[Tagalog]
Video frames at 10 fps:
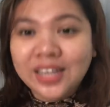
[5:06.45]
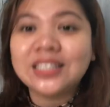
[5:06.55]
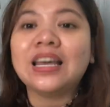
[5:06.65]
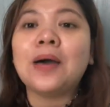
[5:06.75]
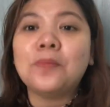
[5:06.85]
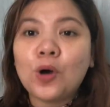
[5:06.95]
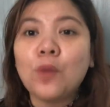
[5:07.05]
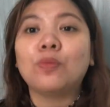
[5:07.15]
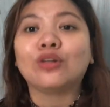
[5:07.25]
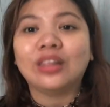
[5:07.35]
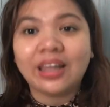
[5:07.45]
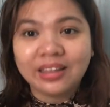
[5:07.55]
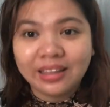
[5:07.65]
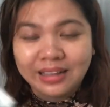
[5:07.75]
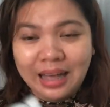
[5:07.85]
Kasi nga po,
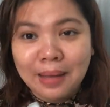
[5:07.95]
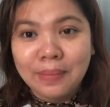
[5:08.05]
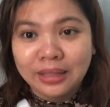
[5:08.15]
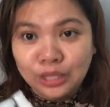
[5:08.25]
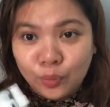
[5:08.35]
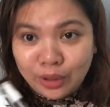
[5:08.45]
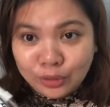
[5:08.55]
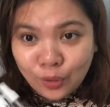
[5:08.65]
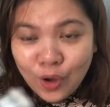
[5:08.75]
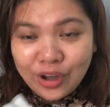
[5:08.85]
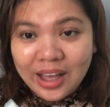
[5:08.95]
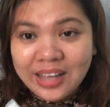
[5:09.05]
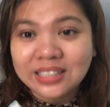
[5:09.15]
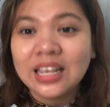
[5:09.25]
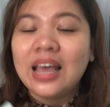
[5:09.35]
protected ka 24
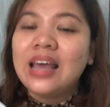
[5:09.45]
oras